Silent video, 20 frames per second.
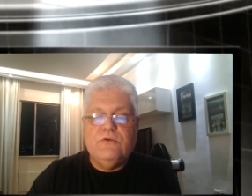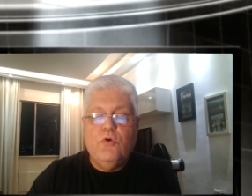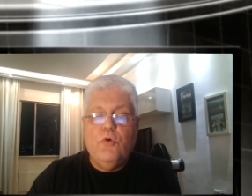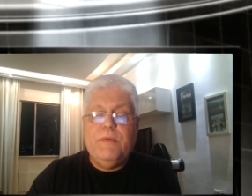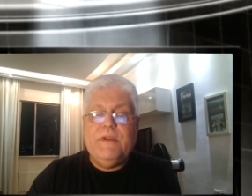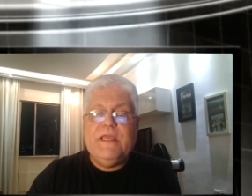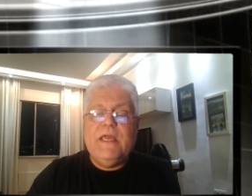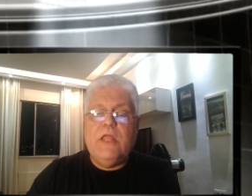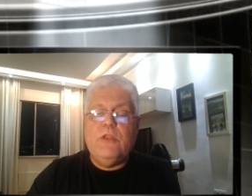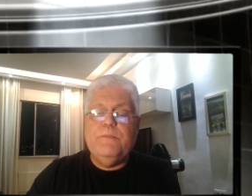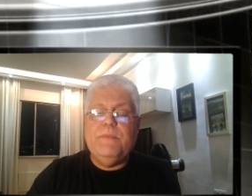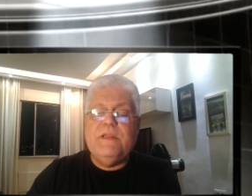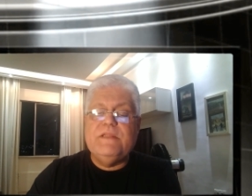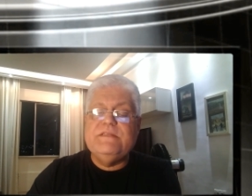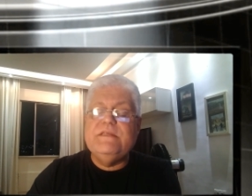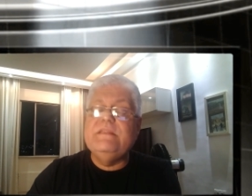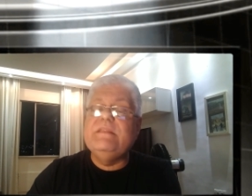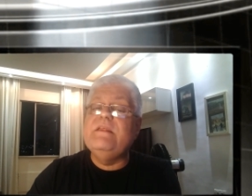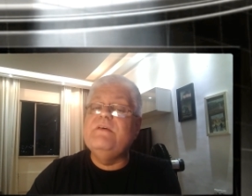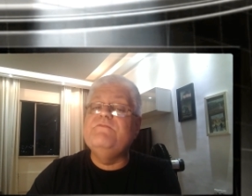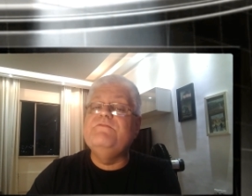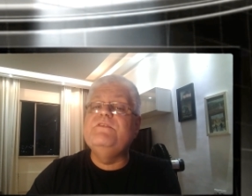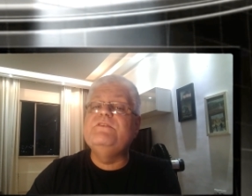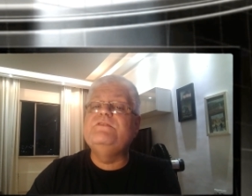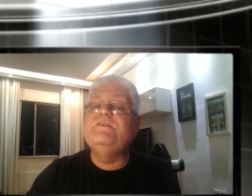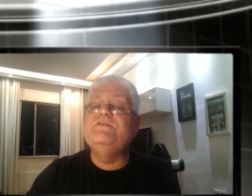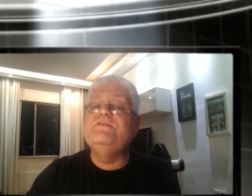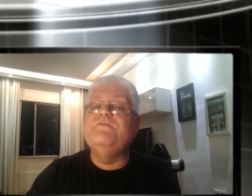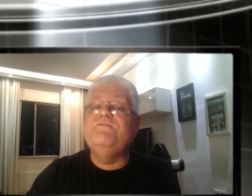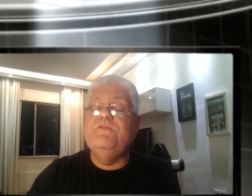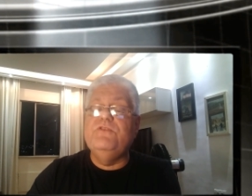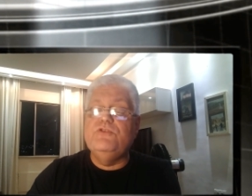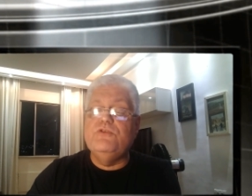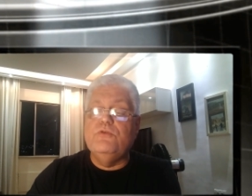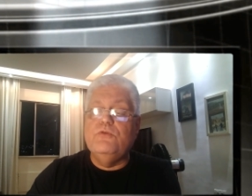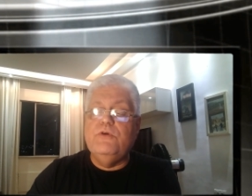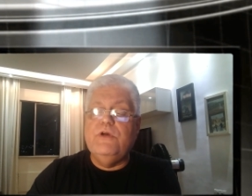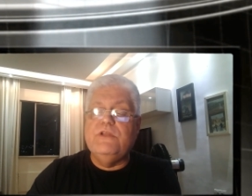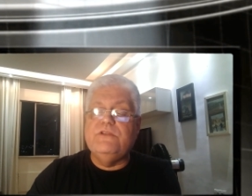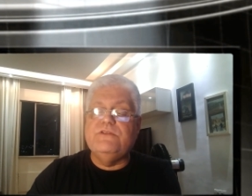Obrigado pelas entrevistas de fim de
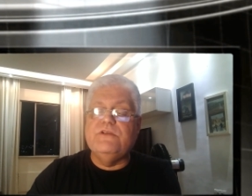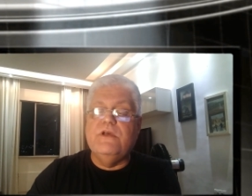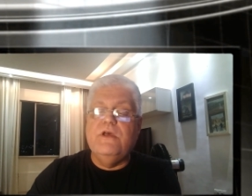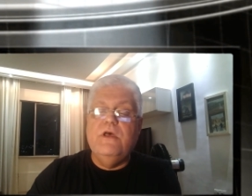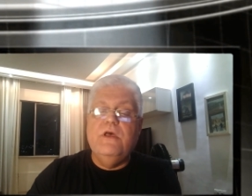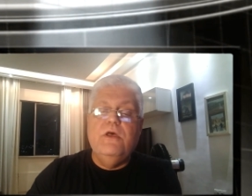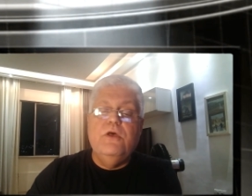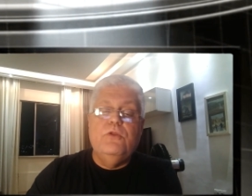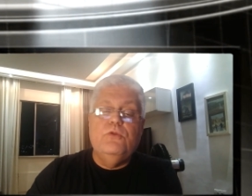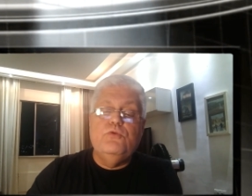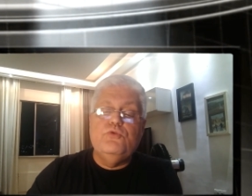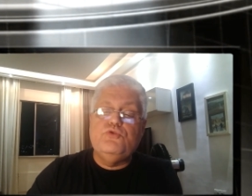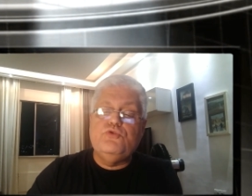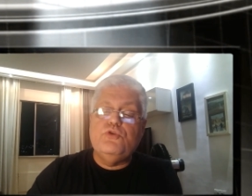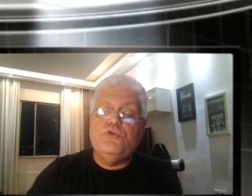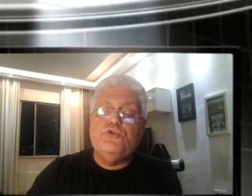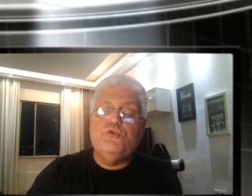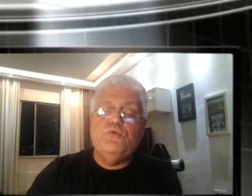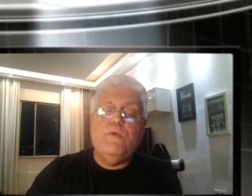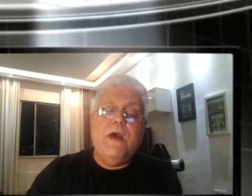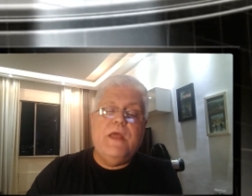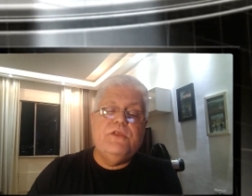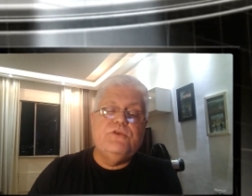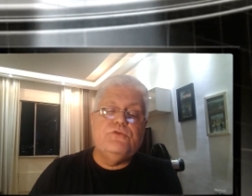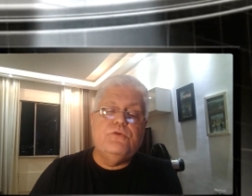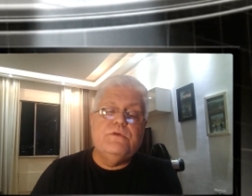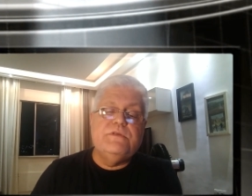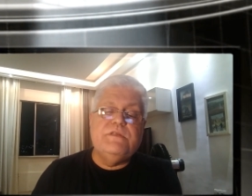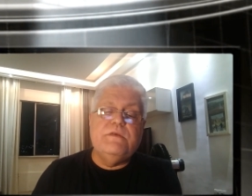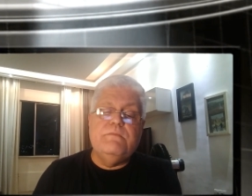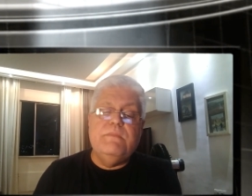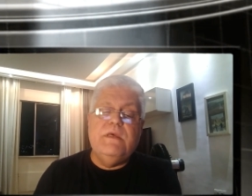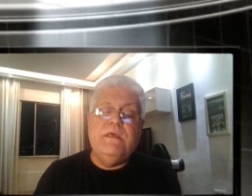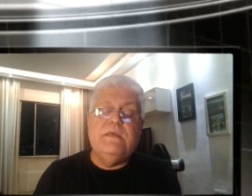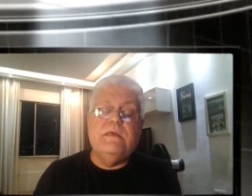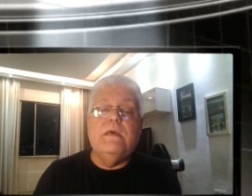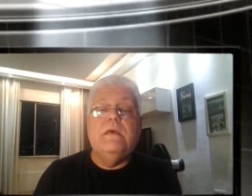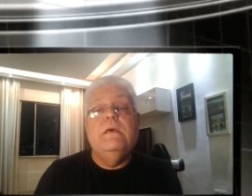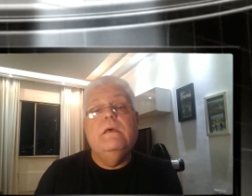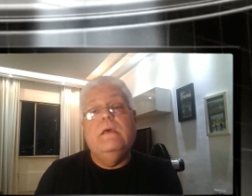noite, do Jô Soares
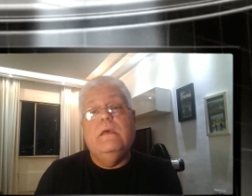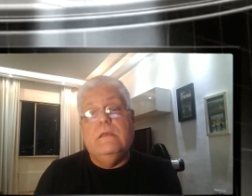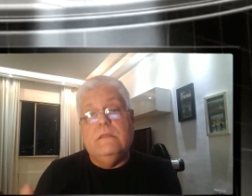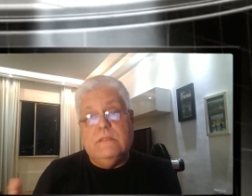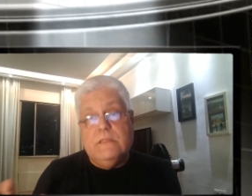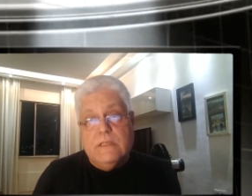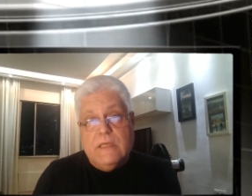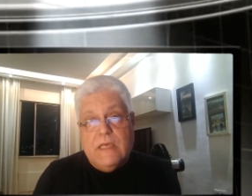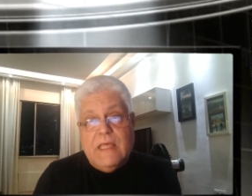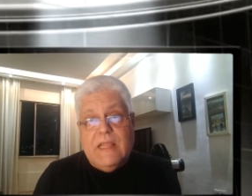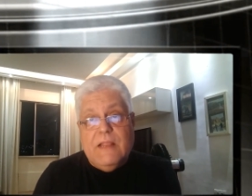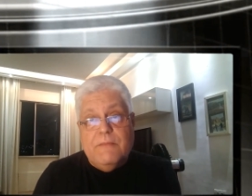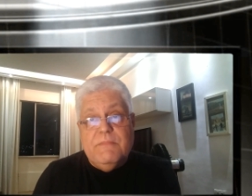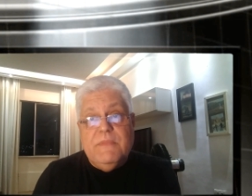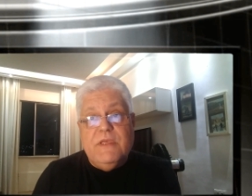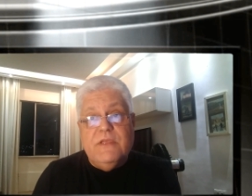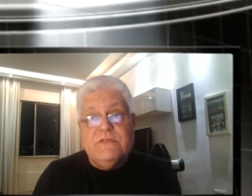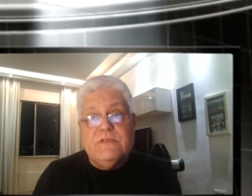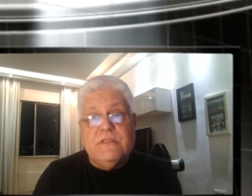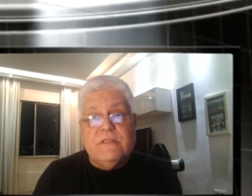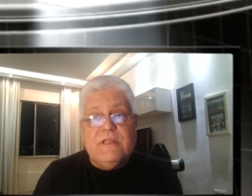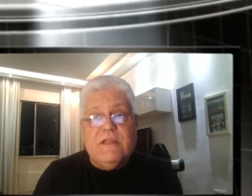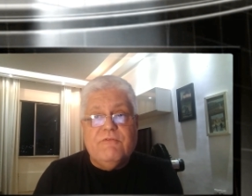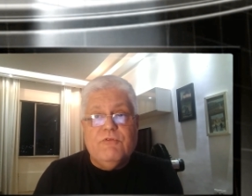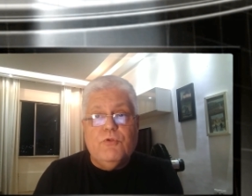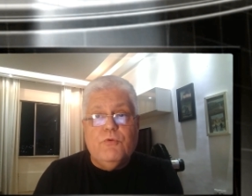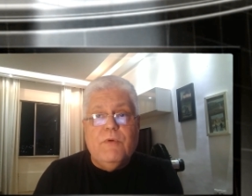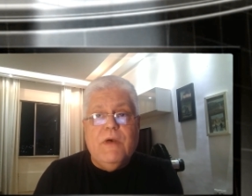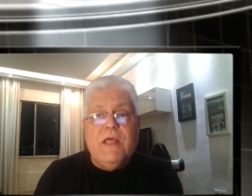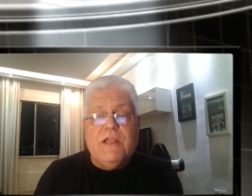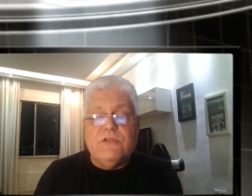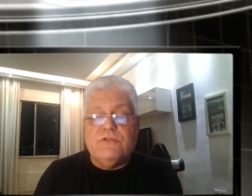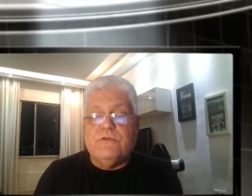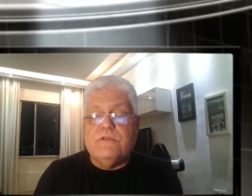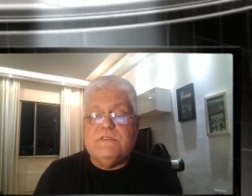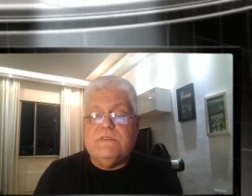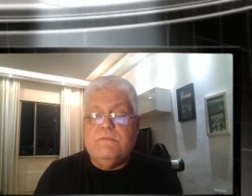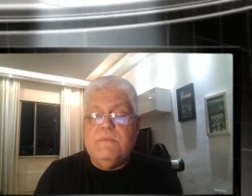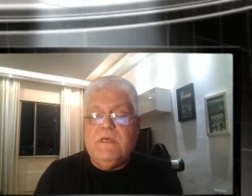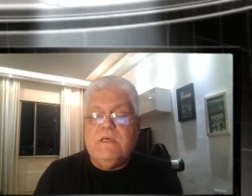11h30, que raramente entrava no ar às
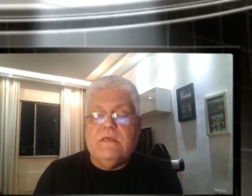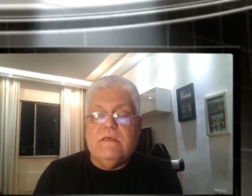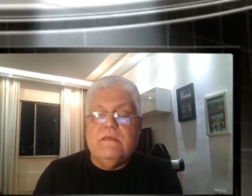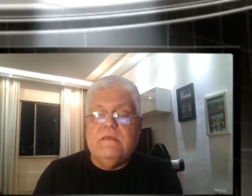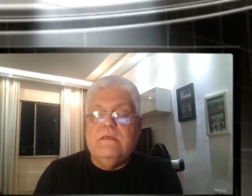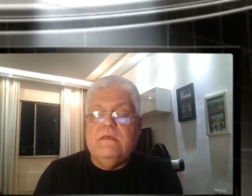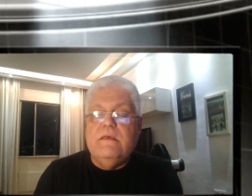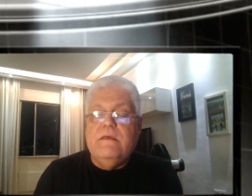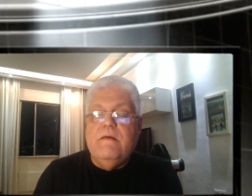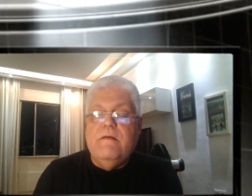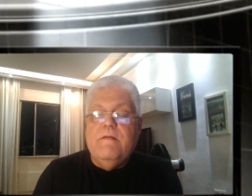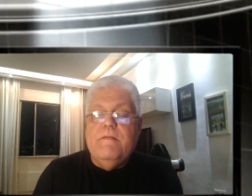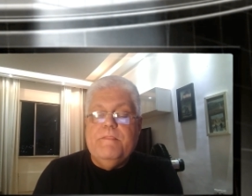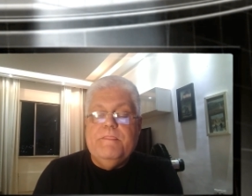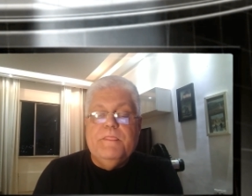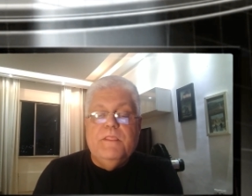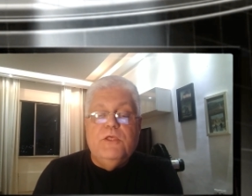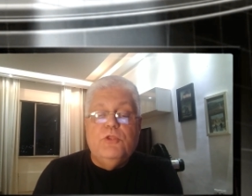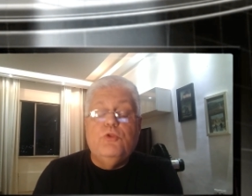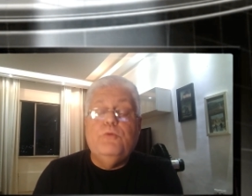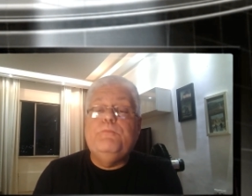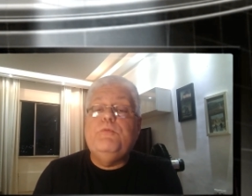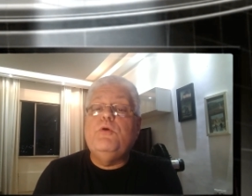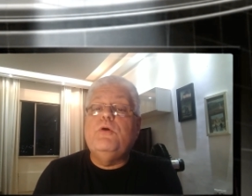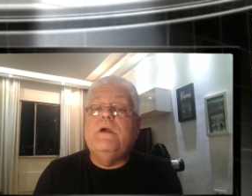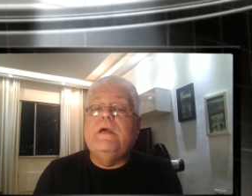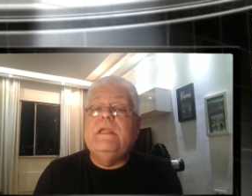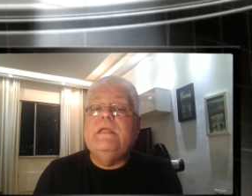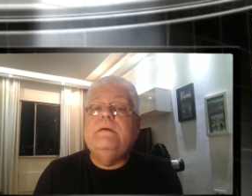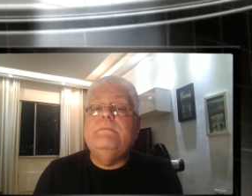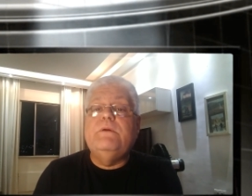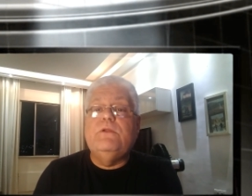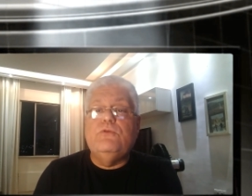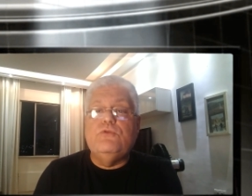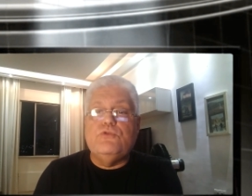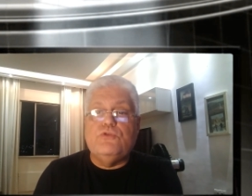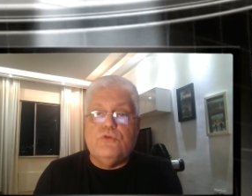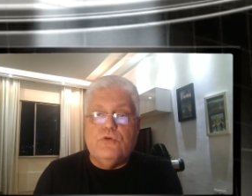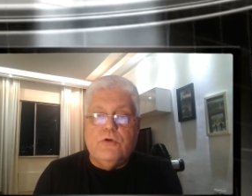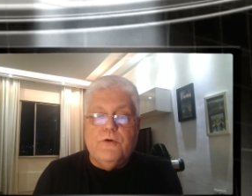11h30, e do programa
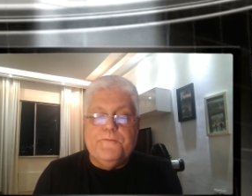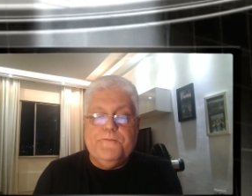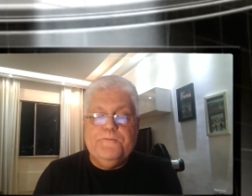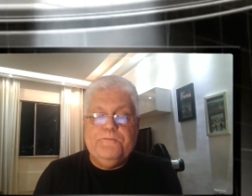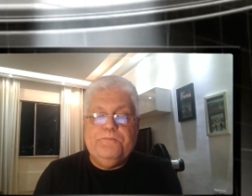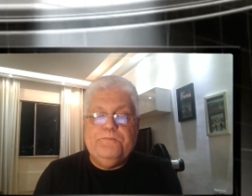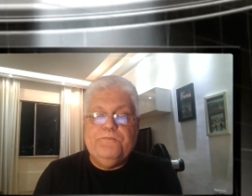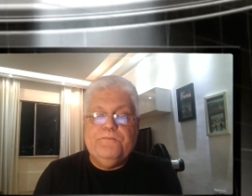do Jô.